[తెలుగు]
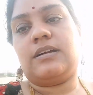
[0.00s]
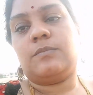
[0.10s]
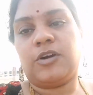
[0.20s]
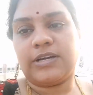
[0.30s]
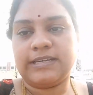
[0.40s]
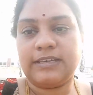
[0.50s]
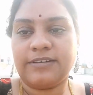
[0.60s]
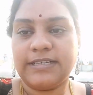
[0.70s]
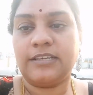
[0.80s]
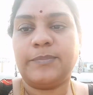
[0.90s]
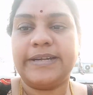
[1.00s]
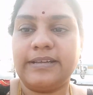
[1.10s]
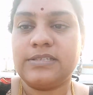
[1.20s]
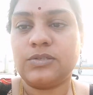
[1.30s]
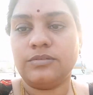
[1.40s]
మొక్కలకి వాటికి
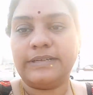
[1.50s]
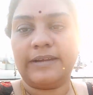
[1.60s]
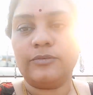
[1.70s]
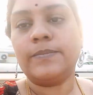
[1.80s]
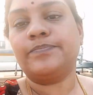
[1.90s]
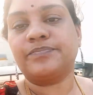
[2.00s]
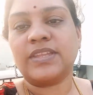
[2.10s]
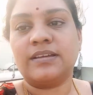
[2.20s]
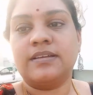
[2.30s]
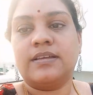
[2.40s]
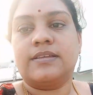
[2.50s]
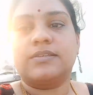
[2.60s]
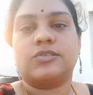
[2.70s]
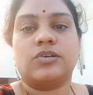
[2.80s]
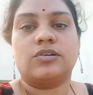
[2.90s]
పెట్టేస్తూ ఉంటాను
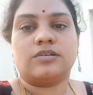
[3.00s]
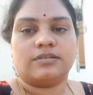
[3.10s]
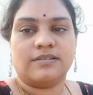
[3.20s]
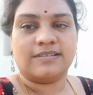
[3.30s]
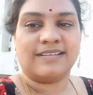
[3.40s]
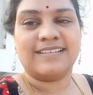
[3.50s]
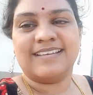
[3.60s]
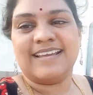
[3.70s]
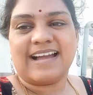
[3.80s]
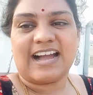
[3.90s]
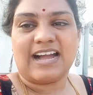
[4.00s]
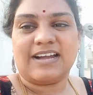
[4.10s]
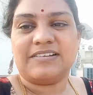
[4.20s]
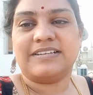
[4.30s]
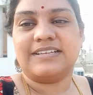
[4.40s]
సో ఆ
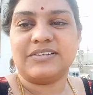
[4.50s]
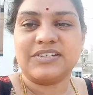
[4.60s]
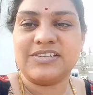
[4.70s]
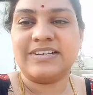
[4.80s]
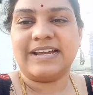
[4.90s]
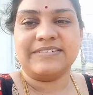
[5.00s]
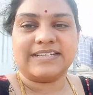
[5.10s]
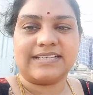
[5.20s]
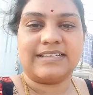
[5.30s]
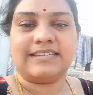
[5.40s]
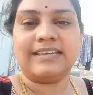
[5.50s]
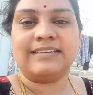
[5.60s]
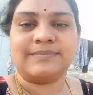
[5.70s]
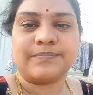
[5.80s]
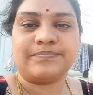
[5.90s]
రోజు నా వర్క్ అది
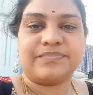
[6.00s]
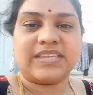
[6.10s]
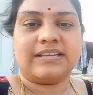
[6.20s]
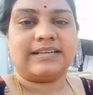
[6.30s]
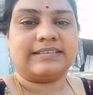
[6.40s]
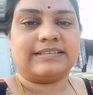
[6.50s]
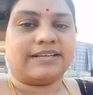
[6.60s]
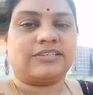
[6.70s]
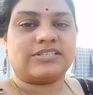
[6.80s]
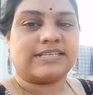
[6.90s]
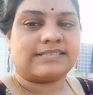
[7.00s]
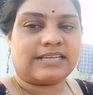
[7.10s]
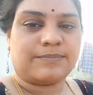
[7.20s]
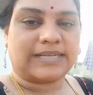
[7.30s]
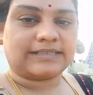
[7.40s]
తర్వాత వచ్చేసి
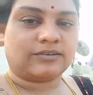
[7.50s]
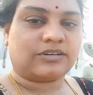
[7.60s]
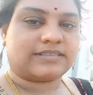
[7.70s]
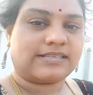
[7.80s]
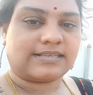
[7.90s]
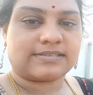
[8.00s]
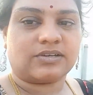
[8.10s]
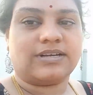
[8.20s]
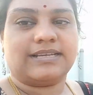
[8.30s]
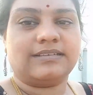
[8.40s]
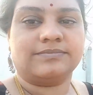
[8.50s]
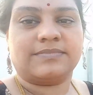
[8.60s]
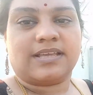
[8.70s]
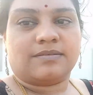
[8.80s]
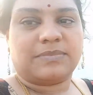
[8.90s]
బట్టలు కూడా తీసేసుకోవాలి
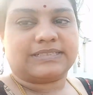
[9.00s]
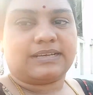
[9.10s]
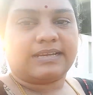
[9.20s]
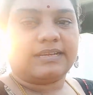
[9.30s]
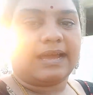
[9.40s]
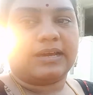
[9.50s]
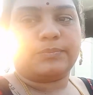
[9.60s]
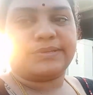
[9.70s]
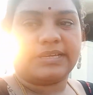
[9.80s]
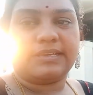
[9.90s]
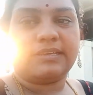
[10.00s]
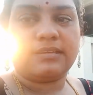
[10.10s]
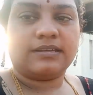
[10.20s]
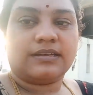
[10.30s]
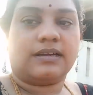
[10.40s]
బట్టలన్నీ ఆరిపోయాయి
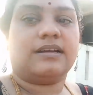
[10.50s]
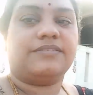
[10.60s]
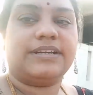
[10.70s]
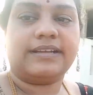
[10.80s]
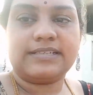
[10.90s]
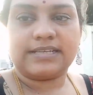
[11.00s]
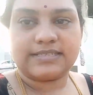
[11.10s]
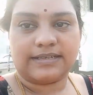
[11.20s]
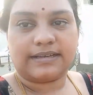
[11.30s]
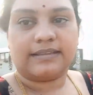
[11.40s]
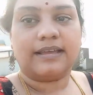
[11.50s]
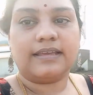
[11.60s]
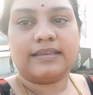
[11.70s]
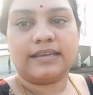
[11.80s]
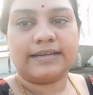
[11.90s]
వింటర్ సీజన్ కదా ఈ
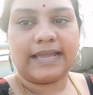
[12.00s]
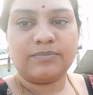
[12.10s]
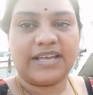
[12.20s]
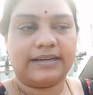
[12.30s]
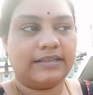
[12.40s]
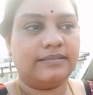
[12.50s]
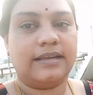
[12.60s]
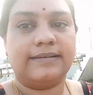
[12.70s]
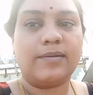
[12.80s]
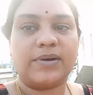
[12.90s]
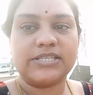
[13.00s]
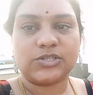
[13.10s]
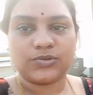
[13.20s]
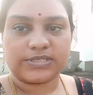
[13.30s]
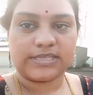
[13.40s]
టైం దాటింది అంటే మంచి
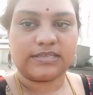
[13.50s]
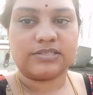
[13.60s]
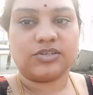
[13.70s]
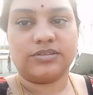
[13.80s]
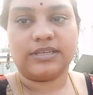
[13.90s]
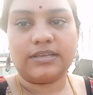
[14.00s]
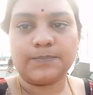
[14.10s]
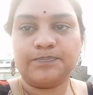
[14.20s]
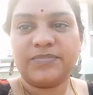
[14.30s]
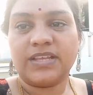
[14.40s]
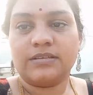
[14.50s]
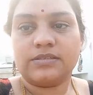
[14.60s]
కురిసేస్తుంది సో